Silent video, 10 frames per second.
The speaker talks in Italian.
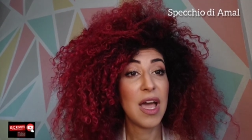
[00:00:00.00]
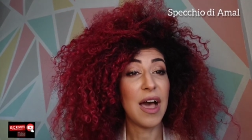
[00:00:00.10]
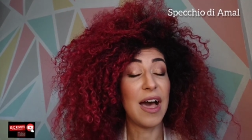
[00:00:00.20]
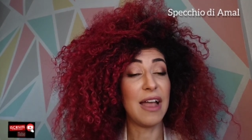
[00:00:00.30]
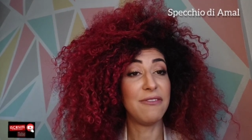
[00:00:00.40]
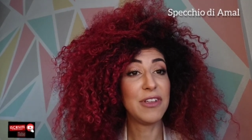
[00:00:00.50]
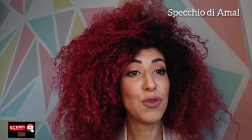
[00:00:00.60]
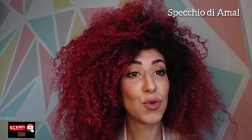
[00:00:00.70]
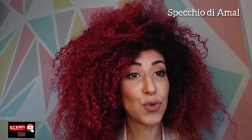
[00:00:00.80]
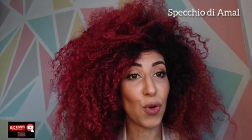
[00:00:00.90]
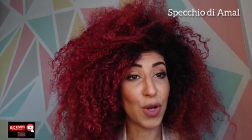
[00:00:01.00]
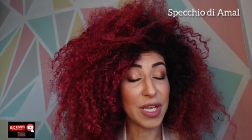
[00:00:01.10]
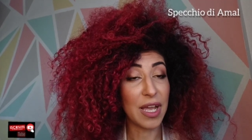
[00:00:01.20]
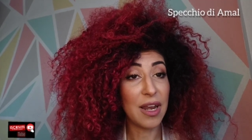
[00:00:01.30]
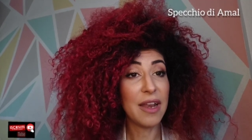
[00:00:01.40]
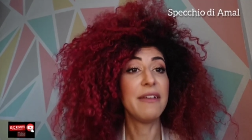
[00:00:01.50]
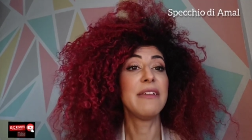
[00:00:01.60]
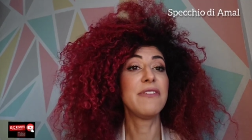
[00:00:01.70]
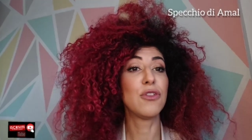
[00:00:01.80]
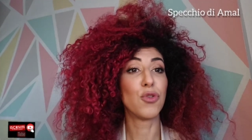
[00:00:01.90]
al video tutorial
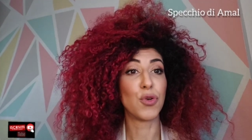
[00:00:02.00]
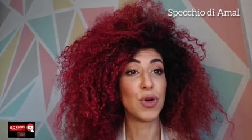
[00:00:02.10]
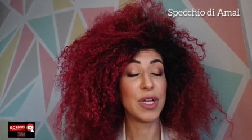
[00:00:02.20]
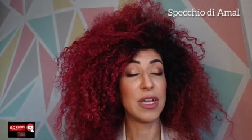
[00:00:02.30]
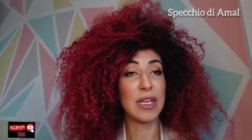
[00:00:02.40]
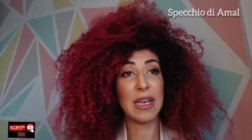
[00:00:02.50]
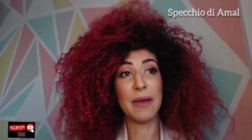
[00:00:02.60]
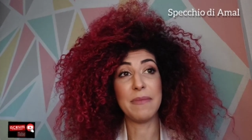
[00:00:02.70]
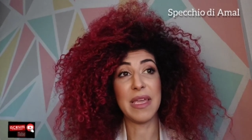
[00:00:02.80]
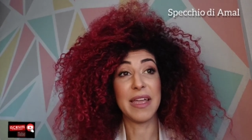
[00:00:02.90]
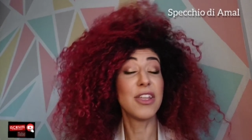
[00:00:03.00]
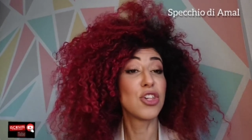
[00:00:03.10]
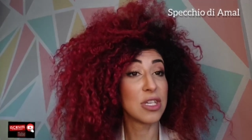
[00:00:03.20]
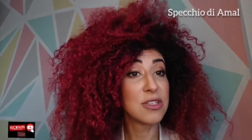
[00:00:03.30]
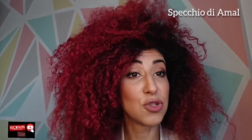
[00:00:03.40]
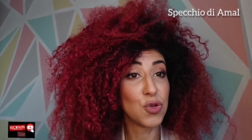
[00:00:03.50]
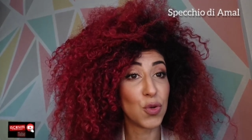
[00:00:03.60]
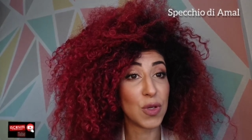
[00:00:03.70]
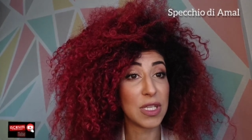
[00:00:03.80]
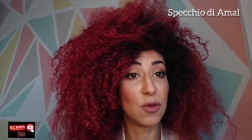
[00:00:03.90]
e vi do eh, la mia
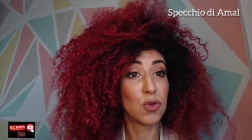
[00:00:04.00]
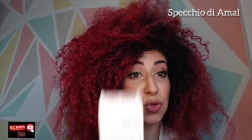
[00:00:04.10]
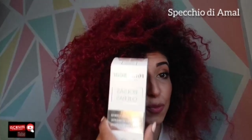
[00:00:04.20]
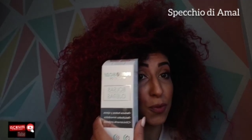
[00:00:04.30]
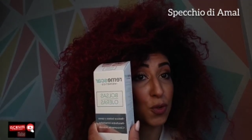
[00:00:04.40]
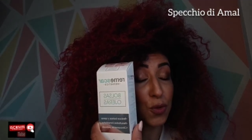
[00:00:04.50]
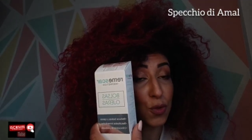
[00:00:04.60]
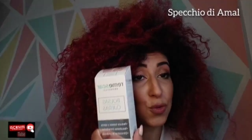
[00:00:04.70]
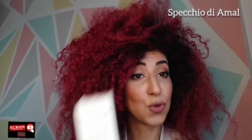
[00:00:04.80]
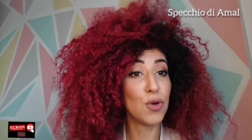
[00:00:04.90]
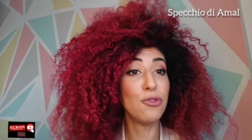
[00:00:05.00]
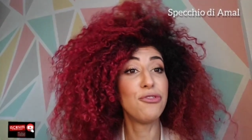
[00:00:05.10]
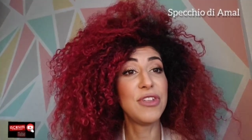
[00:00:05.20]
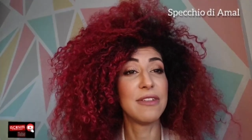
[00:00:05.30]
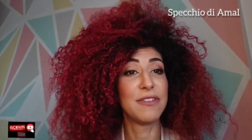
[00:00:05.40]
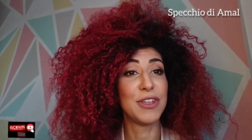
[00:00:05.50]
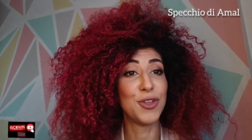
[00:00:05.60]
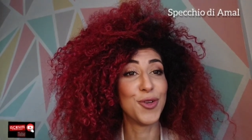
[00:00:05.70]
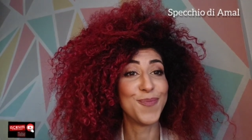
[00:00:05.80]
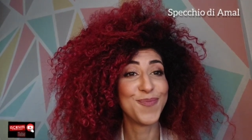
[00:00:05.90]
recensione di questo prodotto fine
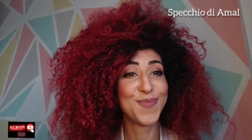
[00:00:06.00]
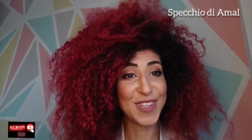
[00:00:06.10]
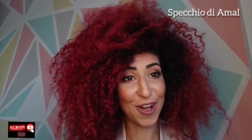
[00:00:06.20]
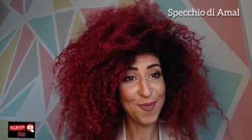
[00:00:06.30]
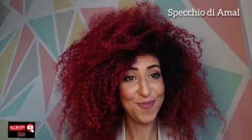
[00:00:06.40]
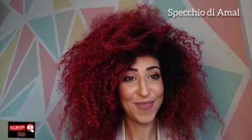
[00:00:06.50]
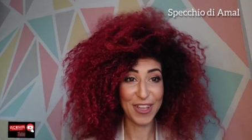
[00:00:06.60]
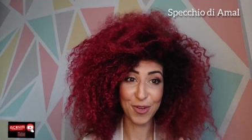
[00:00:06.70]
video Ciao, a